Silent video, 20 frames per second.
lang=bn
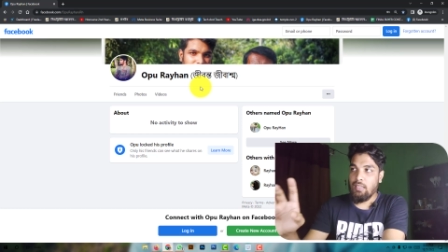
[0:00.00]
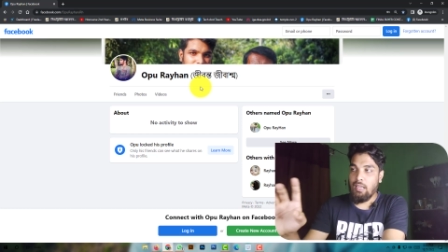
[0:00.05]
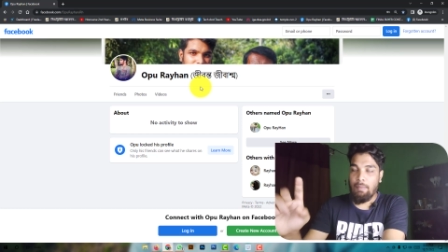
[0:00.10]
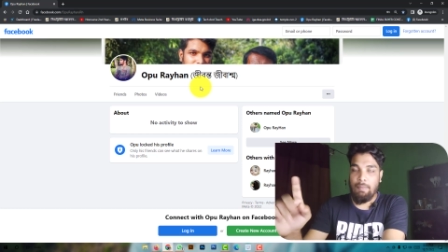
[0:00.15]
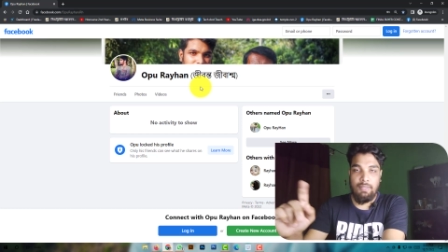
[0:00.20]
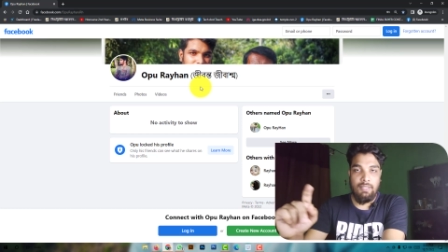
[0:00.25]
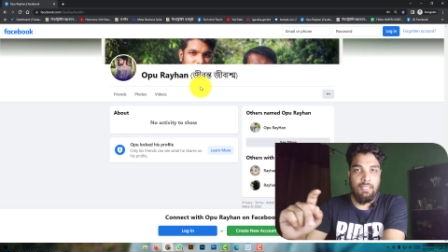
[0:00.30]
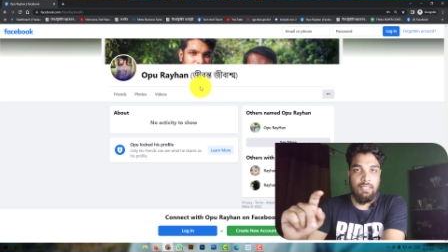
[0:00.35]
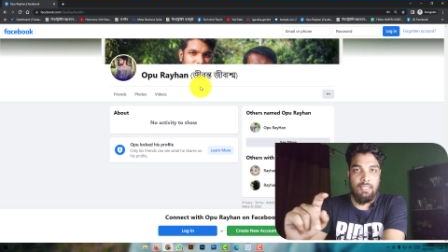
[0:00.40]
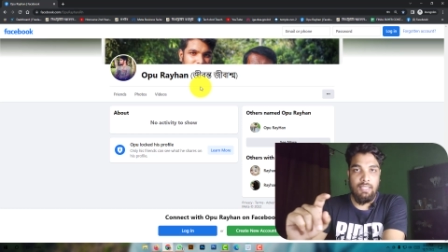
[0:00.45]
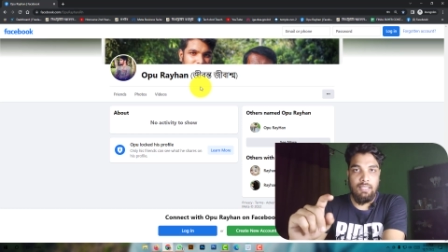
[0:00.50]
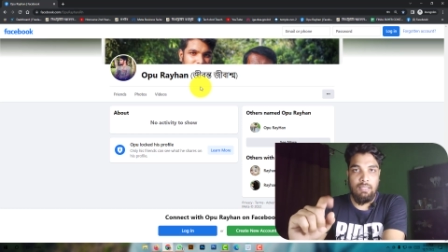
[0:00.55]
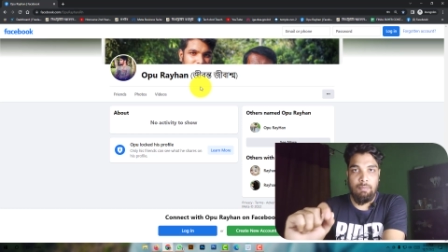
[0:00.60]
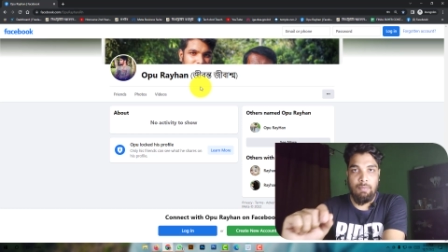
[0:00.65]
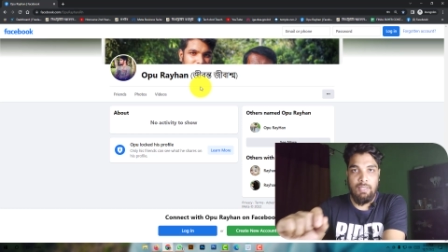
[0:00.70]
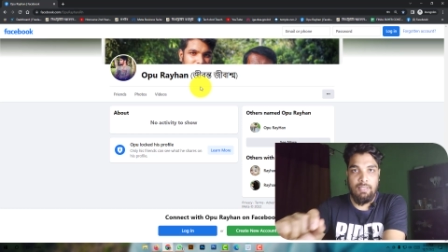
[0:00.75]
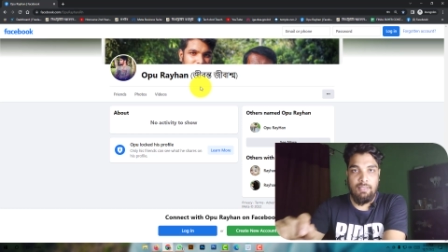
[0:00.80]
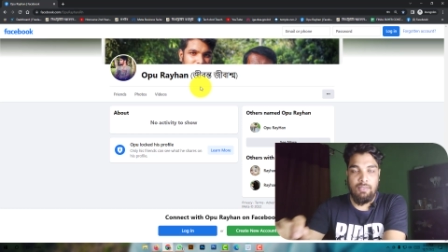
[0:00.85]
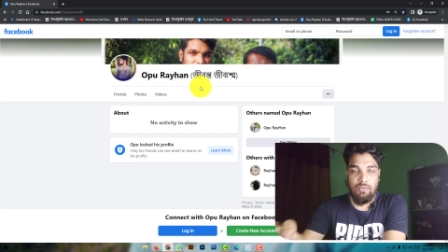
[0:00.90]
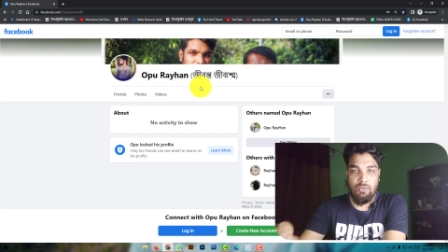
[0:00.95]
আমাকে গিয়ে একটি
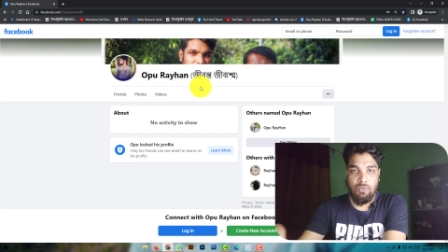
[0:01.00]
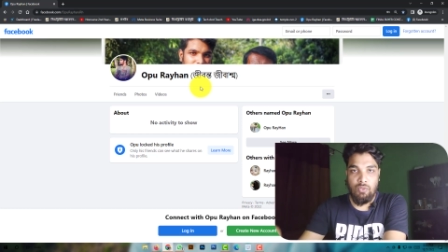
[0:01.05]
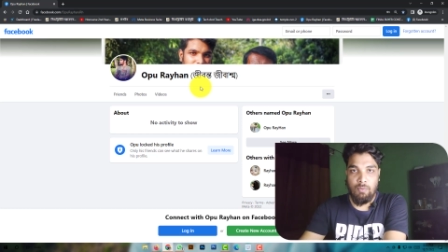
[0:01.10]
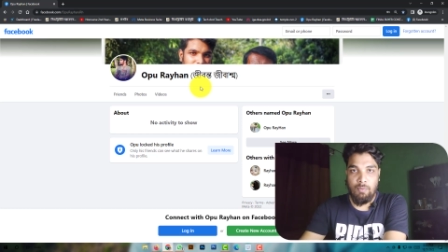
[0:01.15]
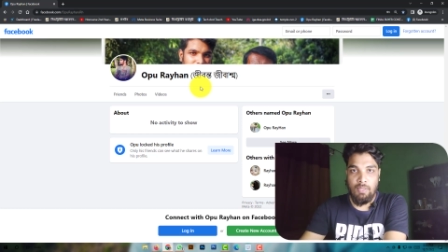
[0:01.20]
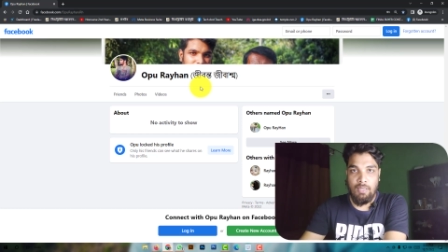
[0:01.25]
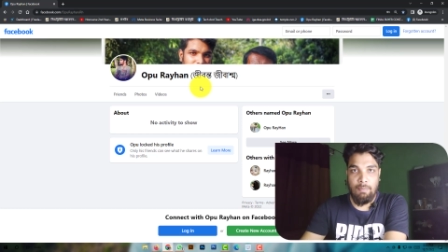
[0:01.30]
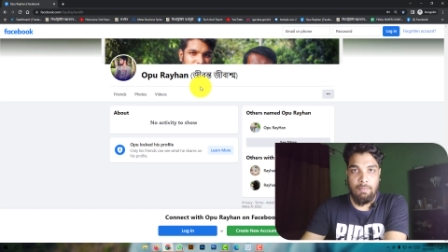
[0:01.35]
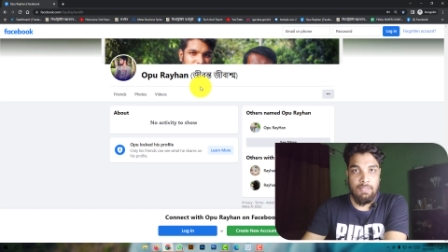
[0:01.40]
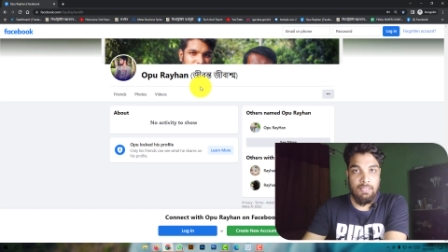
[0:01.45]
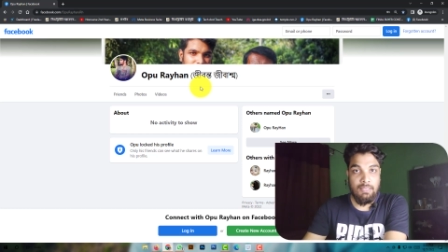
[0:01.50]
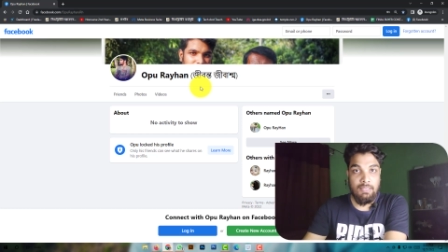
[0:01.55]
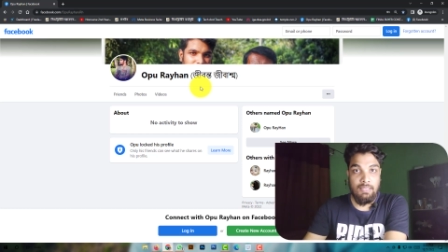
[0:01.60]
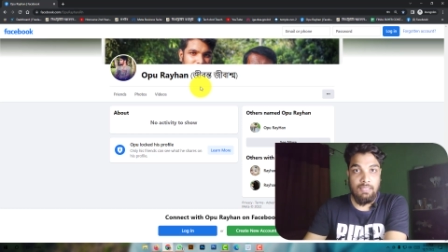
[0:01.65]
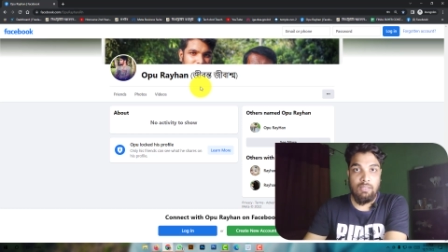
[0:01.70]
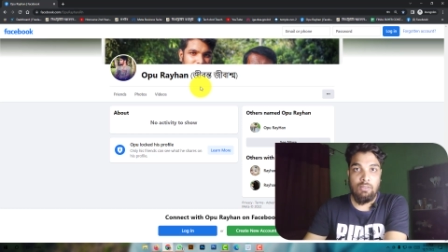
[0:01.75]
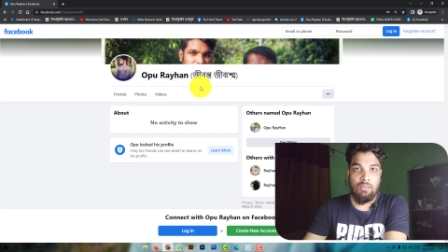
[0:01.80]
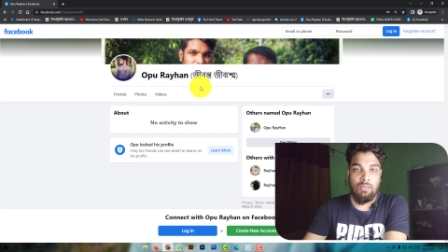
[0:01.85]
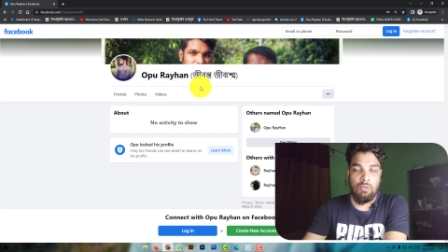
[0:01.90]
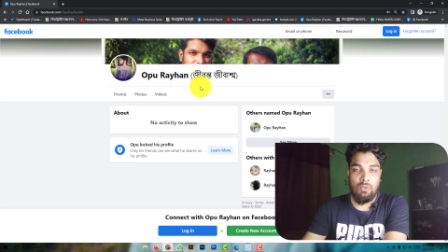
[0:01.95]
মেসেজ করবেন আমাকে কী
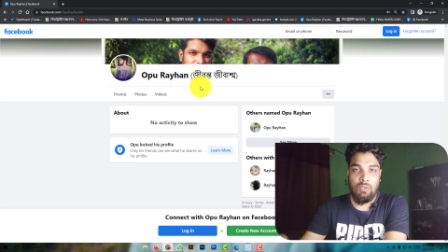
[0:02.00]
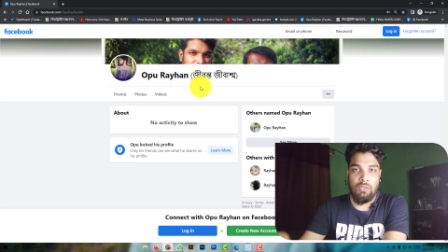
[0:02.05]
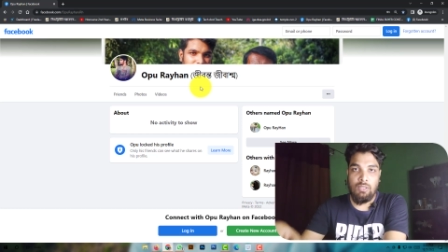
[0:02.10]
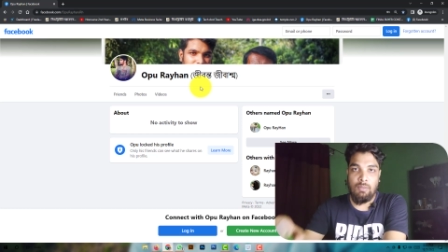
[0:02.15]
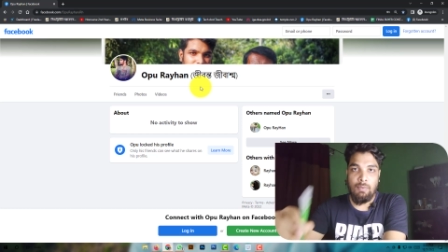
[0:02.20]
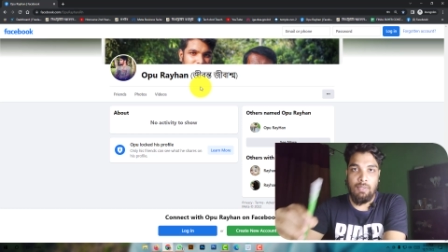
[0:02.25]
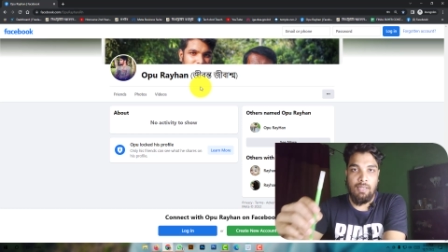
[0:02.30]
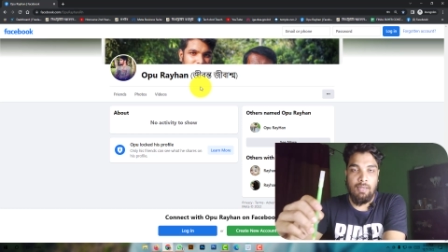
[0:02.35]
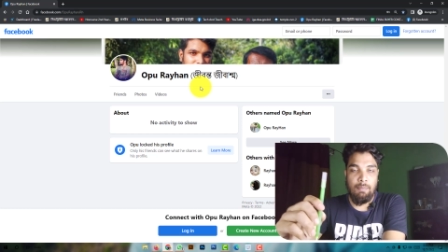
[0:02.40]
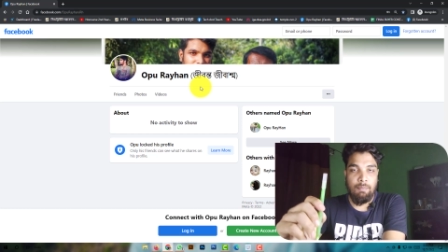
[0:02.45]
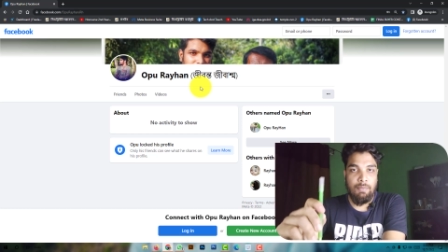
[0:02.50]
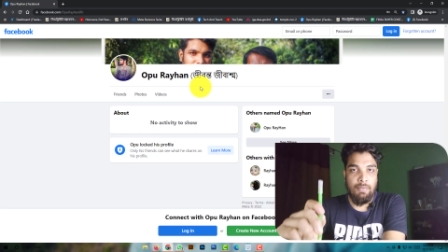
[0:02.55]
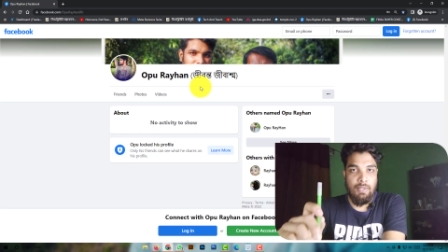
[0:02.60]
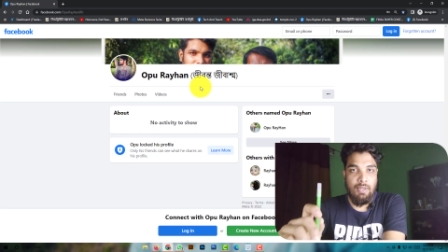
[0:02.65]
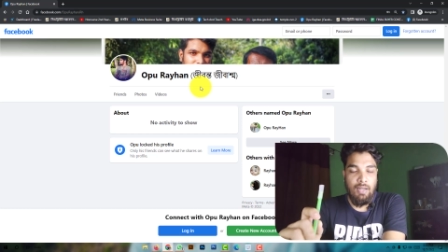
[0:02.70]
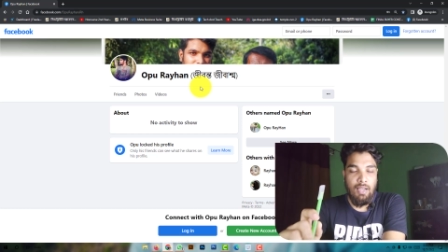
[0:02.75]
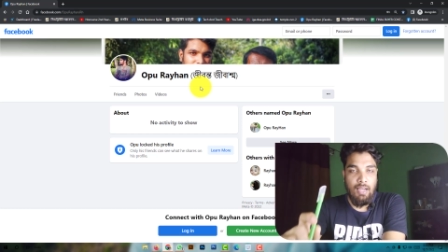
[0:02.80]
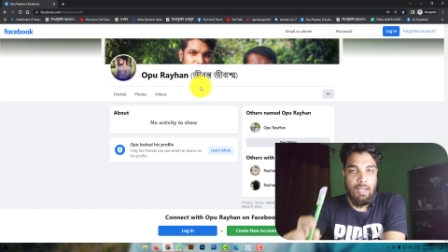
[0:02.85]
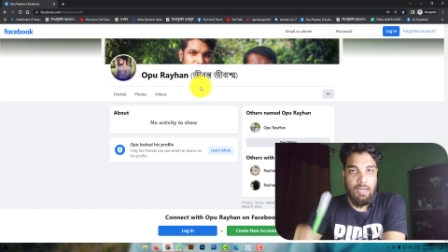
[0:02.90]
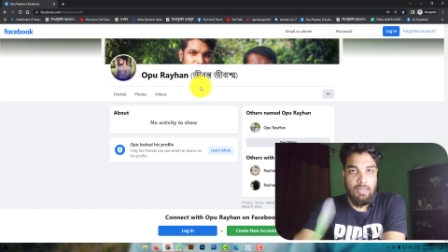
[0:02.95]
কী তথ্য দেবেন
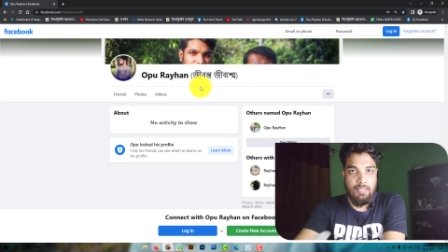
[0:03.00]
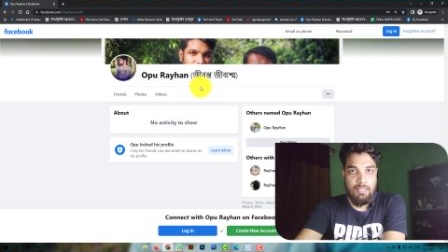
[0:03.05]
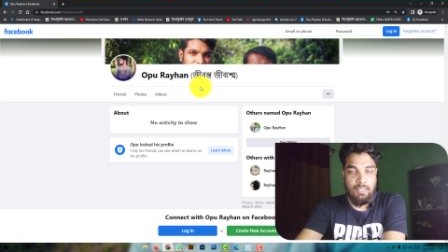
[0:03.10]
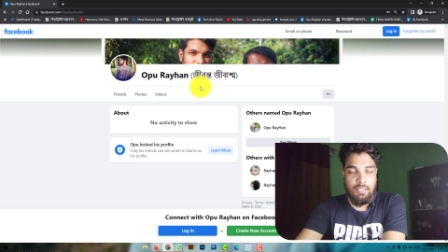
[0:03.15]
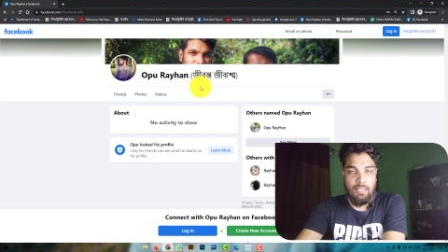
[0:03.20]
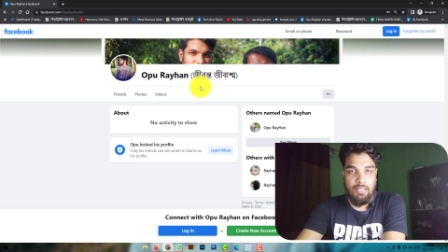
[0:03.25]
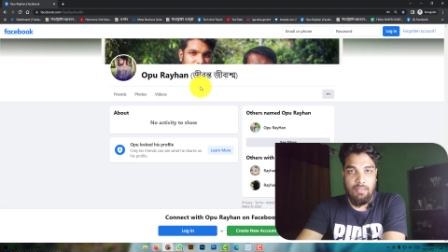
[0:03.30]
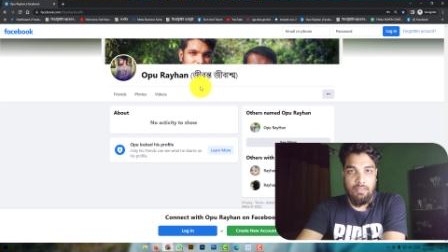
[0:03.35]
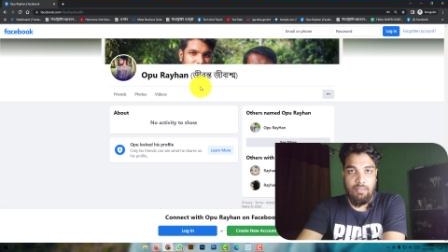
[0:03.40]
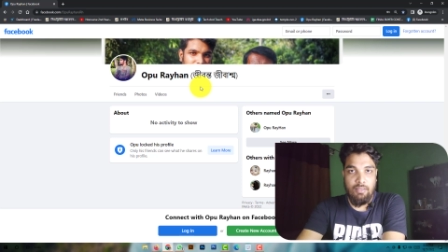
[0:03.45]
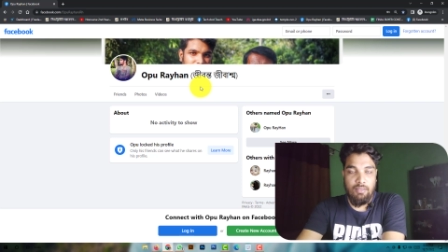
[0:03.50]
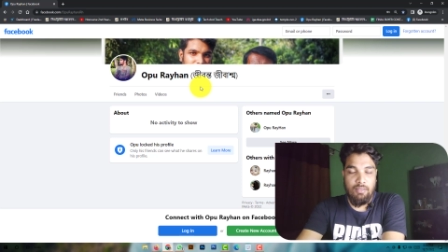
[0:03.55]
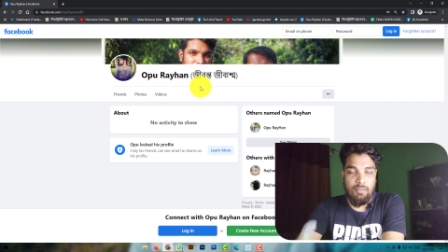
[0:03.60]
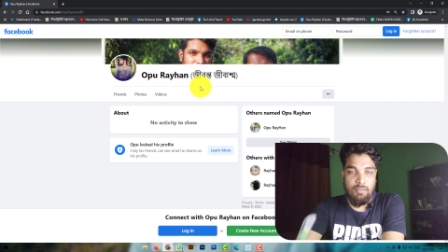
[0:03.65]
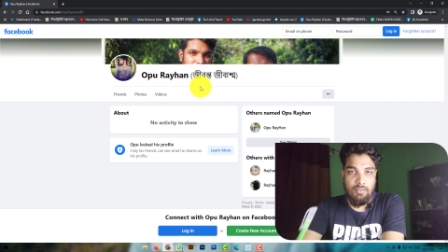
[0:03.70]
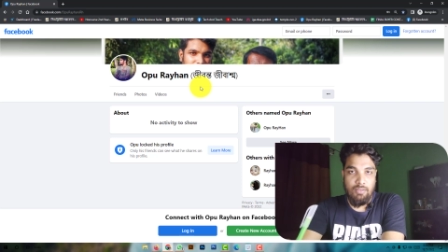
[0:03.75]
আপনার আইডি কার্ড